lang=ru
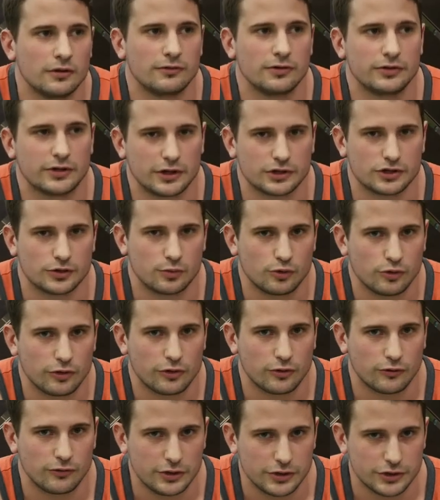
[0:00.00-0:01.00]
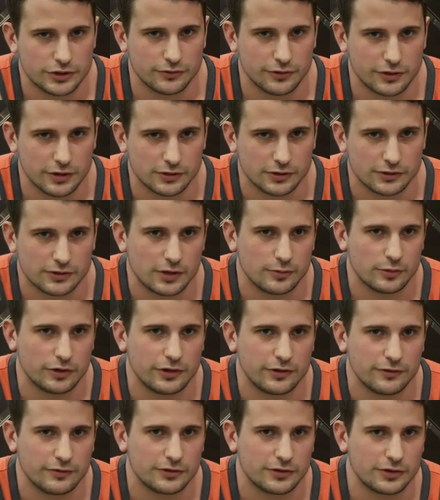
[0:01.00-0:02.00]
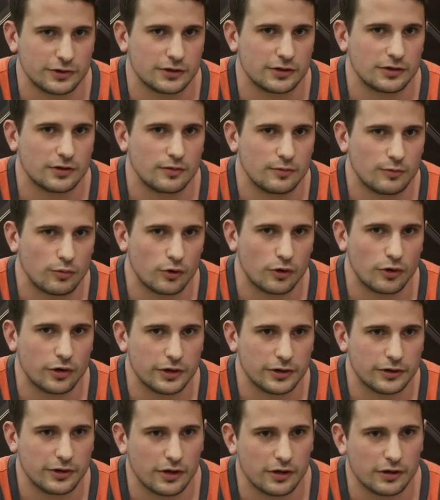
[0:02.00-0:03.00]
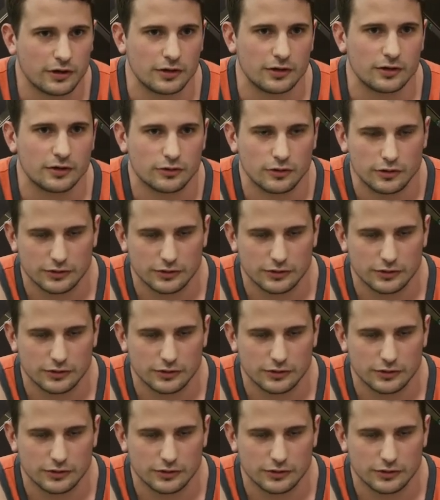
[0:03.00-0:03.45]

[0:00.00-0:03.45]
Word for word: вы также будете увеличивать этот самый дефицит по энергии,